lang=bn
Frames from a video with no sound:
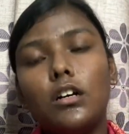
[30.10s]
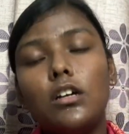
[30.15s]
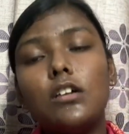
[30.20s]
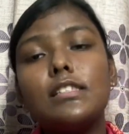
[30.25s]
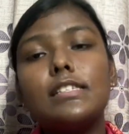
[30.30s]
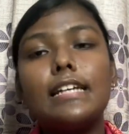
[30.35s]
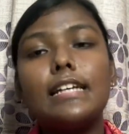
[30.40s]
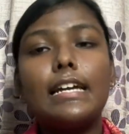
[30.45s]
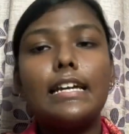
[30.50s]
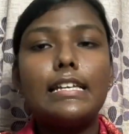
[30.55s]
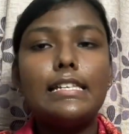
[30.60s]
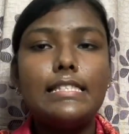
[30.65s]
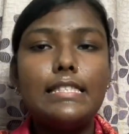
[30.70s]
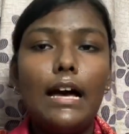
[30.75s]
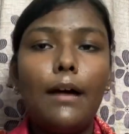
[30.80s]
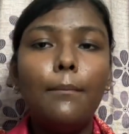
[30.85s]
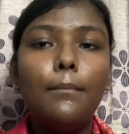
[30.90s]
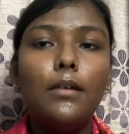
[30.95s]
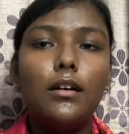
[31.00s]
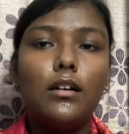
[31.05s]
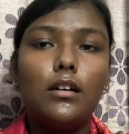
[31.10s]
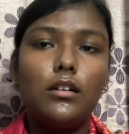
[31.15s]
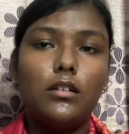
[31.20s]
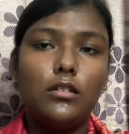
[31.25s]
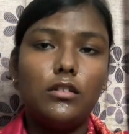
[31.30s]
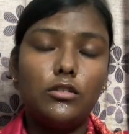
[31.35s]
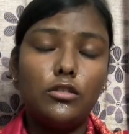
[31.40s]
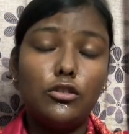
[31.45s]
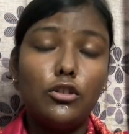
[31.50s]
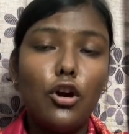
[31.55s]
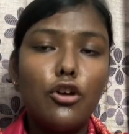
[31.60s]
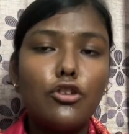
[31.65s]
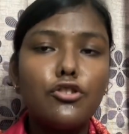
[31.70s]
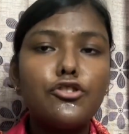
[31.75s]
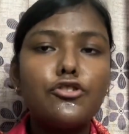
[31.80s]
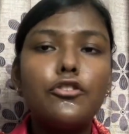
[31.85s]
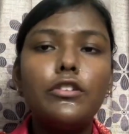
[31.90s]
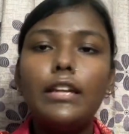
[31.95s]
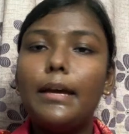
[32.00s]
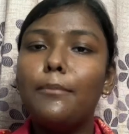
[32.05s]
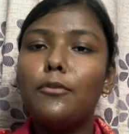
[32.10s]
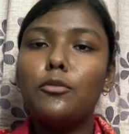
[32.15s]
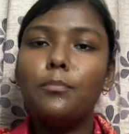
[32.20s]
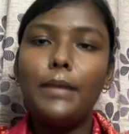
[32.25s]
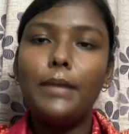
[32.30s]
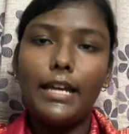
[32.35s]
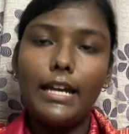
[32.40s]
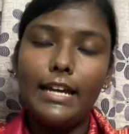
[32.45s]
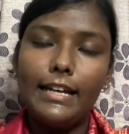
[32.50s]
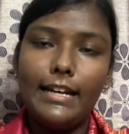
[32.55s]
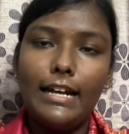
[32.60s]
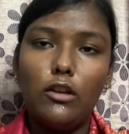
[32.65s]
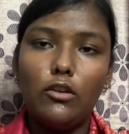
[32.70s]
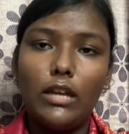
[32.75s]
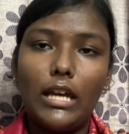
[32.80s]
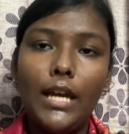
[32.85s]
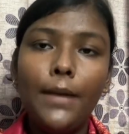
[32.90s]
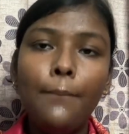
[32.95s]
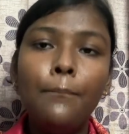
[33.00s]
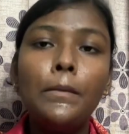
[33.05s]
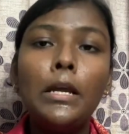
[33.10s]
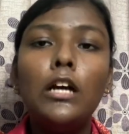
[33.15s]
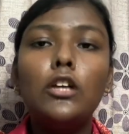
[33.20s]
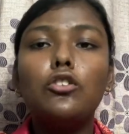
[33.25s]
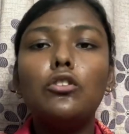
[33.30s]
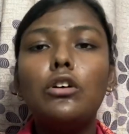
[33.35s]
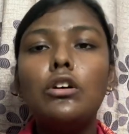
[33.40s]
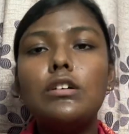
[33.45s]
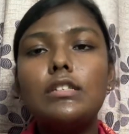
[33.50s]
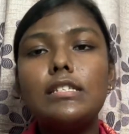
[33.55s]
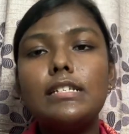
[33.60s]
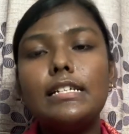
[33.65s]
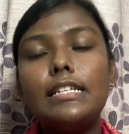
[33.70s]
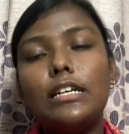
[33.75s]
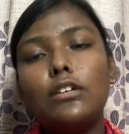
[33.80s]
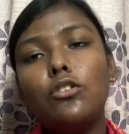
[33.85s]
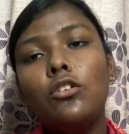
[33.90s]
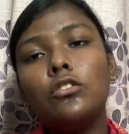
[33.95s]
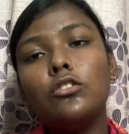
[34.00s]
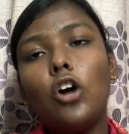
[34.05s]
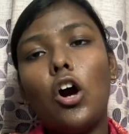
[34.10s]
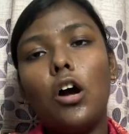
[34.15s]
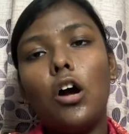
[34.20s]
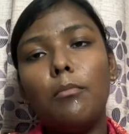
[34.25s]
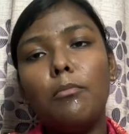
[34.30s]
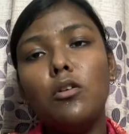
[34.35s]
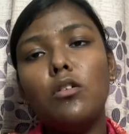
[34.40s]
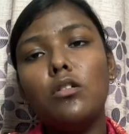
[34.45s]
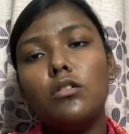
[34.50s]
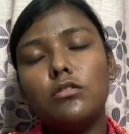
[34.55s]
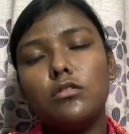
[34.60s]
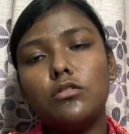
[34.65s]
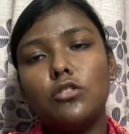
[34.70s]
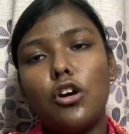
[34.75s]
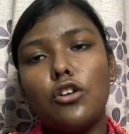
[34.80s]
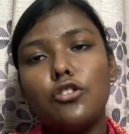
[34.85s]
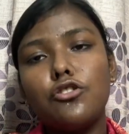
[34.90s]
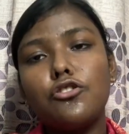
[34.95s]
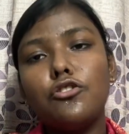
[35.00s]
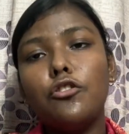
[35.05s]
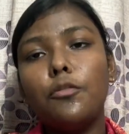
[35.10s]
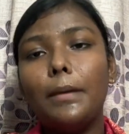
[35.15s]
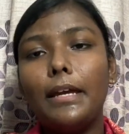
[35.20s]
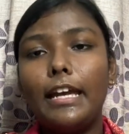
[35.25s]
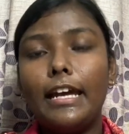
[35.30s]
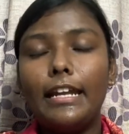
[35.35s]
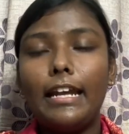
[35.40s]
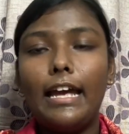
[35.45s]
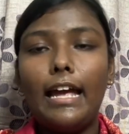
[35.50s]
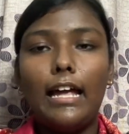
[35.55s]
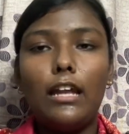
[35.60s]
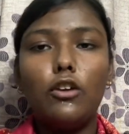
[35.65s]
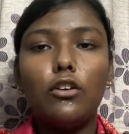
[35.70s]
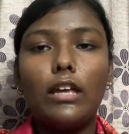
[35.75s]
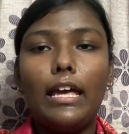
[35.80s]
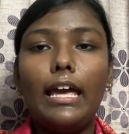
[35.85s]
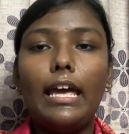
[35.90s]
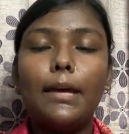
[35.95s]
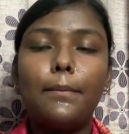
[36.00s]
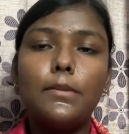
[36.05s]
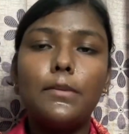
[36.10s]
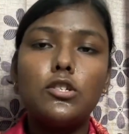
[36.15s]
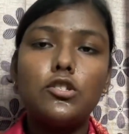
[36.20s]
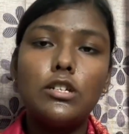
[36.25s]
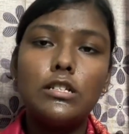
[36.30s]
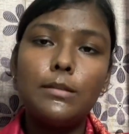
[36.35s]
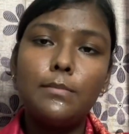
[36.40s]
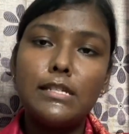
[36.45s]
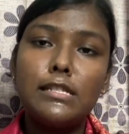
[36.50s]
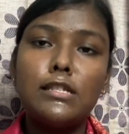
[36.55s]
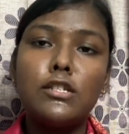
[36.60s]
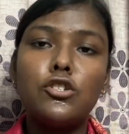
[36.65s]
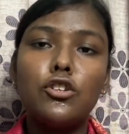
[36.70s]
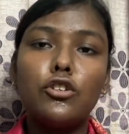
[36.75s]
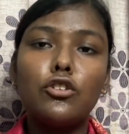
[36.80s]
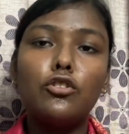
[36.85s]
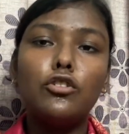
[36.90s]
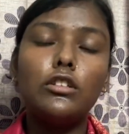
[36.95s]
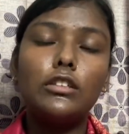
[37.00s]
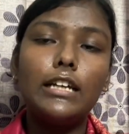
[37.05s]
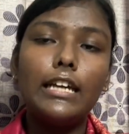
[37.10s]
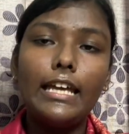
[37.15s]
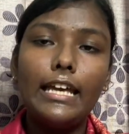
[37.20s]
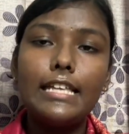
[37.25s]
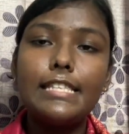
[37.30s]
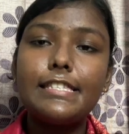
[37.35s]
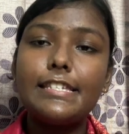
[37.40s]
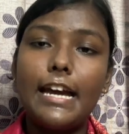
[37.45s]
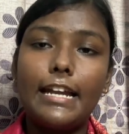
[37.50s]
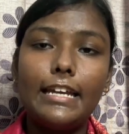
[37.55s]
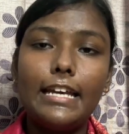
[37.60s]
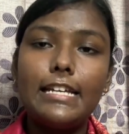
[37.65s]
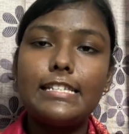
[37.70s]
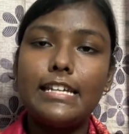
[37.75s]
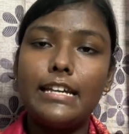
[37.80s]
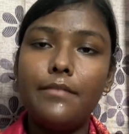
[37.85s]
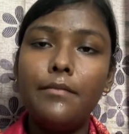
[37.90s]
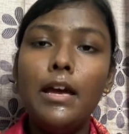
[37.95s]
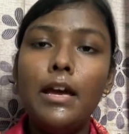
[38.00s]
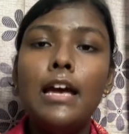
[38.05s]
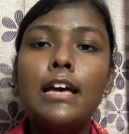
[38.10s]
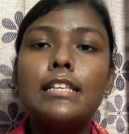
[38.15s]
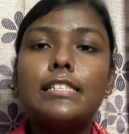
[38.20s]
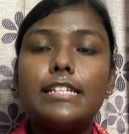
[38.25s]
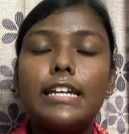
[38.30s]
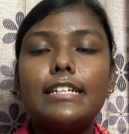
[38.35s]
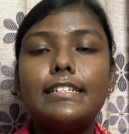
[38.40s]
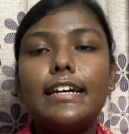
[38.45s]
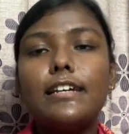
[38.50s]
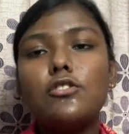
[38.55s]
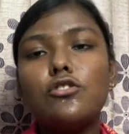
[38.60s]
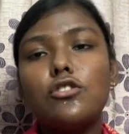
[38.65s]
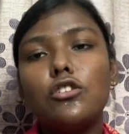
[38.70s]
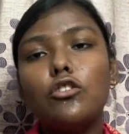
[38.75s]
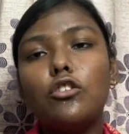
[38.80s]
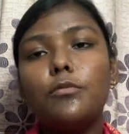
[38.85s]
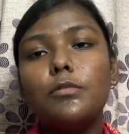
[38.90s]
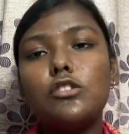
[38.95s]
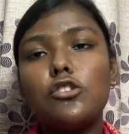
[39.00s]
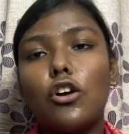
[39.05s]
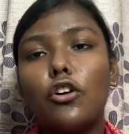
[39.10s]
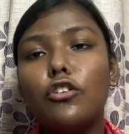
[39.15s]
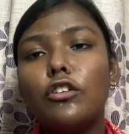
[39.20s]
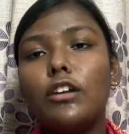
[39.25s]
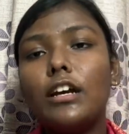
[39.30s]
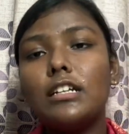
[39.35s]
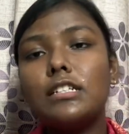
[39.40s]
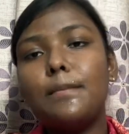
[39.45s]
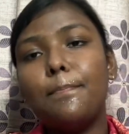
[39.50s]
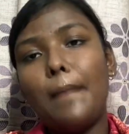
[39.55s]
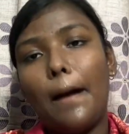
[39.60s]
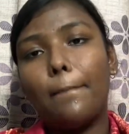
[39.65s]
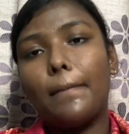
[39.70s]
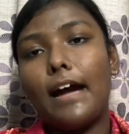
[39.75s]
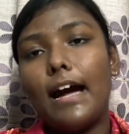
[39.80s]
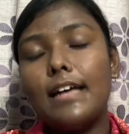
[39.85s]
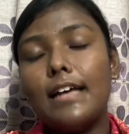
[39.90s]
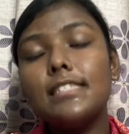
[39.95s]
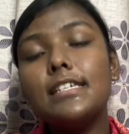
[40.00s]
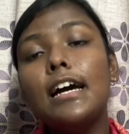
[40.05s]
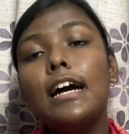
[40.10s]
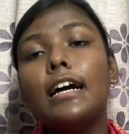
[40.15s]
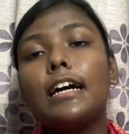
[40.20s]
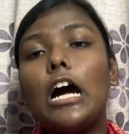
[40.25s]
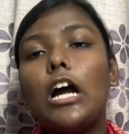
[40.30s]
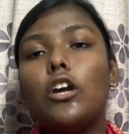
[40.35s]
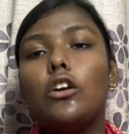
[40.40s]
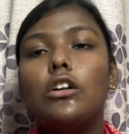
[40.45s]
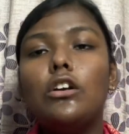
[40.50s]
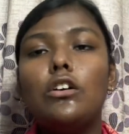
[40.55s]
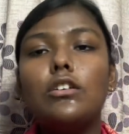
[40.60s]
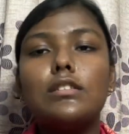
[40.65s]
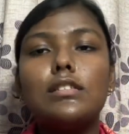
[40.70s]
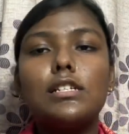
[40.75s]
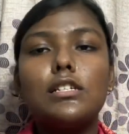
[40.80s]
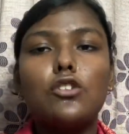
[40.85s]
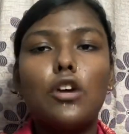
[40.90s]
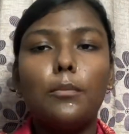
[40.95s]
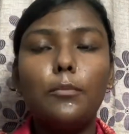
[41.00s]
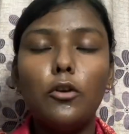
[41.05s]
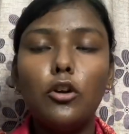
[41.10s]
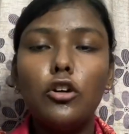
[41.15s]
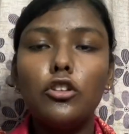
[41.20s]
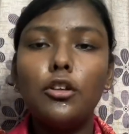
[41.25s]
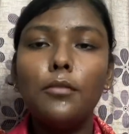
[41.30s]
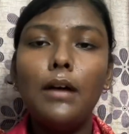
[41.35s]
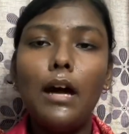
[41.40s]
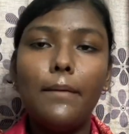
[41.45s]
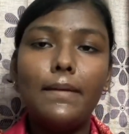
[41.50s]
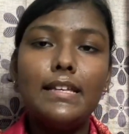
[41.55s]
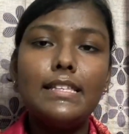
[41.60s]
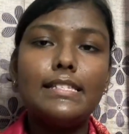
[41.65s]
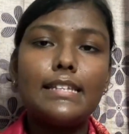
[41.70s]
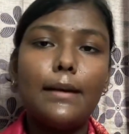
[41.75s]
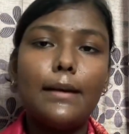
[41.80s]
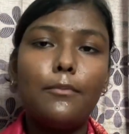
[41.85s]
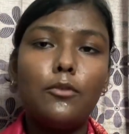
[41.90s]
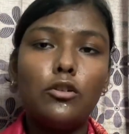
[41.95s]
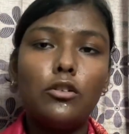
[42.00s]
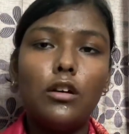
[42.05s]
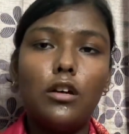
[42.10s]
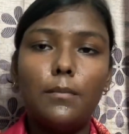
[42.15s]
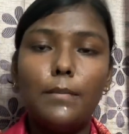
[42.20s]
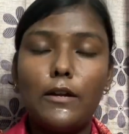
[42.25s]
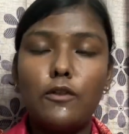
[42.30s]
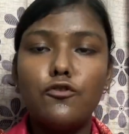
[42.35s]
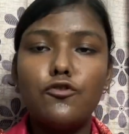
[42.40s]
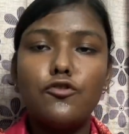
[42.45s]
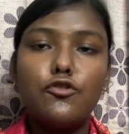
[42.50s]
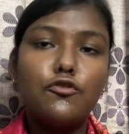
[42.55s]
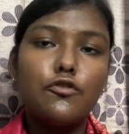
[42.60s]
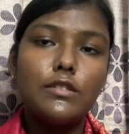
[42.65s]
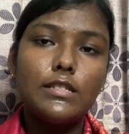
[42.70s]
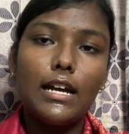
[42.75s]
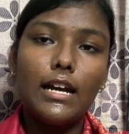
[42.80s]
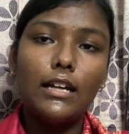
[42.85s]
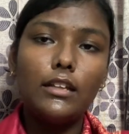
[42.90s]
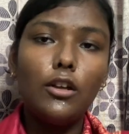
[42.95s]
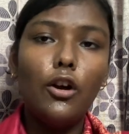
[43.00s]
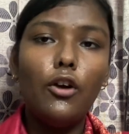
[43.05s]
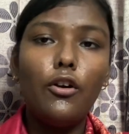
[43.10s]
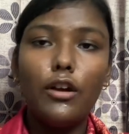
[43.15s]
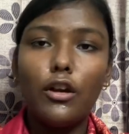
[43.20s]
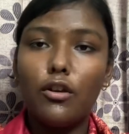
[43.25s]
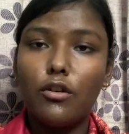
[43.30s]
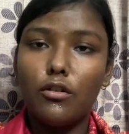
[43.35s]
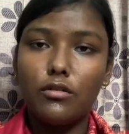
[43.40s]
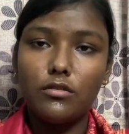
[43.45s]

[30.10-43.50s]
হচ্ছে ইসলাম দর্শন এবং বিজ্ঞানের আলোকে তো হচ্ছে লেখক ধর্ম দর্শন ও বিজ্ঞানের আলোকে এই বিষয়টি বিশ্লেষণ করতে গিয়ে জানিয়েছেন যে এটা আসলে খুবই যখন একটা পাপ কাজ কারণ হচ্ছে জন্মগতভাবে যেমন মানুষ চোরজাকাত হয়ে